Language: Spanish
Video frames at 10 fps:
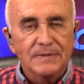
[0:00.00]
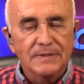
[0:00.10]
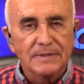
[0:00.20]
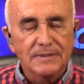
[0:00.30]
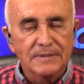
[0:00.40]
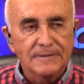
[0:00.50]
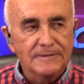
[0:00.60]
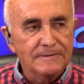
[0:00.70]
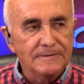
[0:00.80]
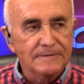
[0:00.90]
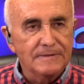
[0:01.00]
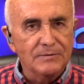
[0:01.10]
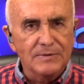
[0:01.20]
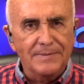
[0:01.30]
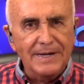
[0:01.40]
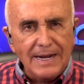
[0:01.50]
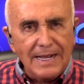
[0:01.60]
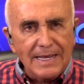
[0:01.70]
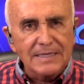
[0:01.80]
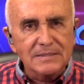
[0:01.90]
eh, de una
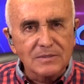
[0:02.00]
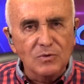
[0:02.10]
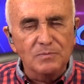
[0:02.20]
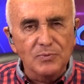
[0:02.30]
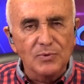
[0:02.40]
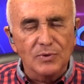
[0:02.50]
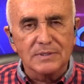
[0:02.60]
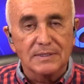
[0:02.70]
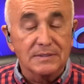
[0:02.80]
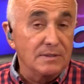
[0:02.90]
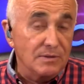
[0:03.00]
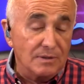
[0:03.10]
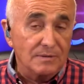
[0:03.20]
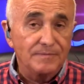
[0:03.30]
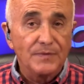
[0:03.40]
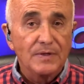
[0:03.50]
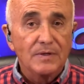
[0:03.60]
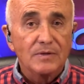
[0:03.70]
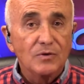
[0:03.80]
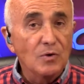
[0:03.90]
manera escrupulosa. Si no,
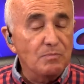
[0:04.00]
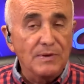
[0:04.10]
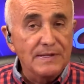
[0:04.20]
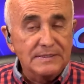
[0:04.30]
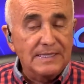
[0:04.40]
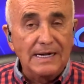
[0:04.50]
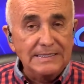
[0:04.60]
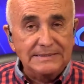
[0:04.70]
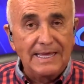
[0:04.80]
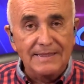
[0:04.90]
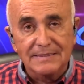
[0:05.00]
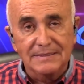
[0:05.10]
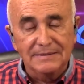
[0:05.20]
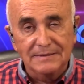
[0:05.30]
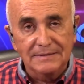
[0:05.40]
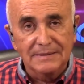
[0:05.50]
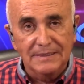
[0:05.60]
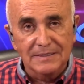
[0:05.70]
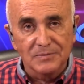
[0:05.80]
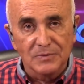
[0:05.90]
no pueden estar listadas en,
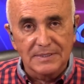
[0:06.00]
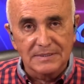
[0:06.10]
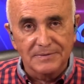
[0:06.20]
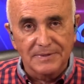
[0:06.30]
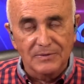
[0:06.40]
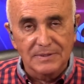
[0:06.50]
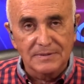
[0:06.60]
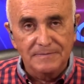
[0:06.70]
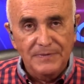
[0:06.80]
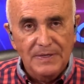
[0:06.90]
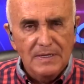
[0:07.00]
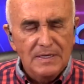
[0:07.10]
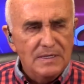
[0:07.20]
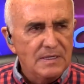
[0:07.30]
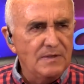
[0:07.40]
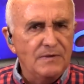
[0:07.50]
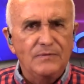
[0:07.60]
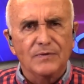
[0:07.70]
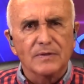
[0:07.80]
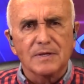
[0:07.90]
las bolsas de valores. Y
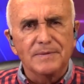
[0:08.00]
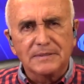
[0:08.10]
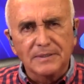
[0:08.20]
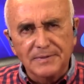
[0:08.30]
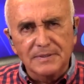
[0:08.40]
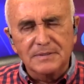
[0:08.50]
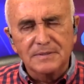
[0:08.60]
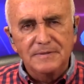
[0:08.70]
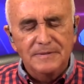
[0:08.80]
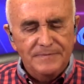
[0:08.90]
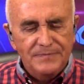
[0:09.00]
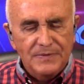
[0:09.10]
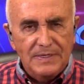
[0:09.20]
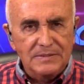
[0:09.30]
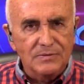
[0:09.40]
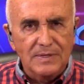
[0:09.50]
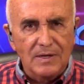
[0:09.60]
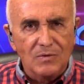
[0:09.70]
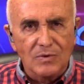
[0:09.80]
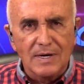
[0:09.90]
Vulcan Materials ha sido
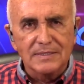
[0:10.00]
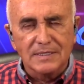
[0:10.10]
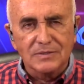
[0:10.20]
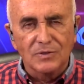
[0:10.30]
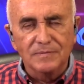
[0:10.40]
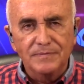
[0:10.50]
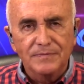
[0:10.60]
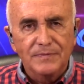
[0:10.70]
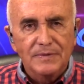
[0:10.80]
una organización